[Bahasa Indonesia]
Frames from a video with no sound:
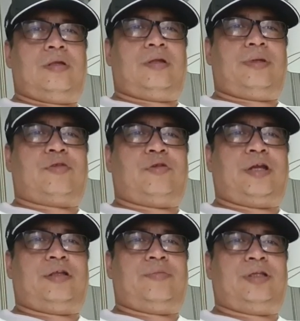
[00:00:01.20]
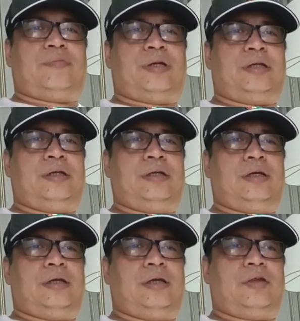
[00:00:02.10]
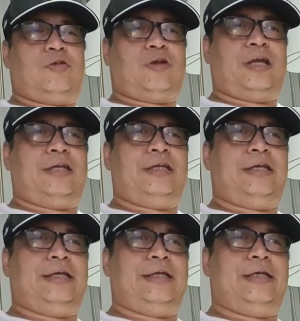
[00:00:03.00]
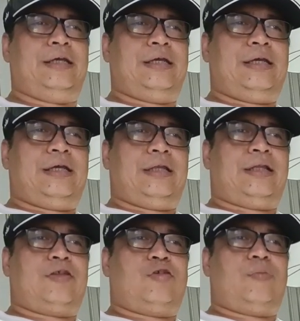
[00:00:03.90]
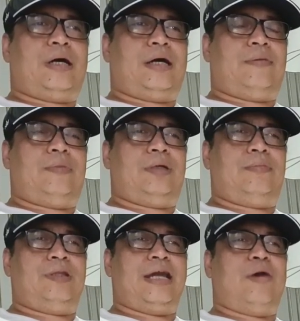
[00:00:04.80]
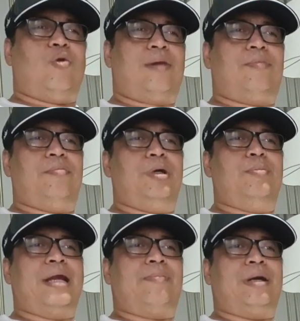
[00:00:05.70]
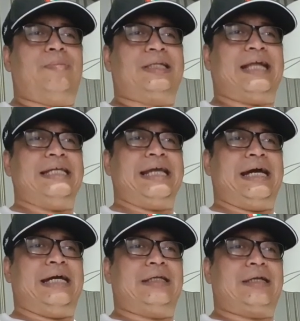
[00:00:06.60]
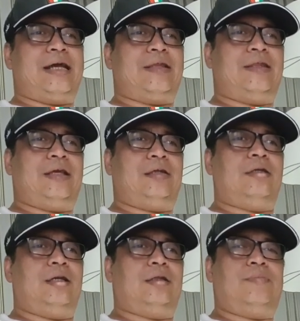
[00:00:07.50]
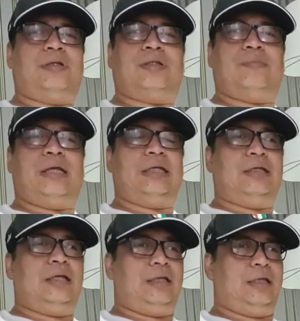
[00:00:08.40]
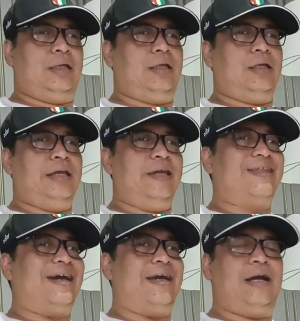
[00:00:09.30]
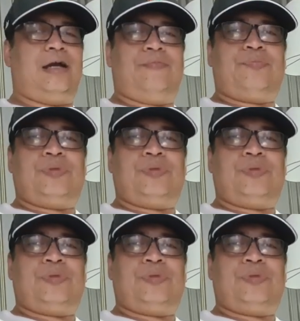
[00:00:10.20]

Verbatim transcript: Selamat sore teman-teman. Uh, sore ini kita coba menjawab beberapa pertanyaan klasik dari teman-teman di IG saya.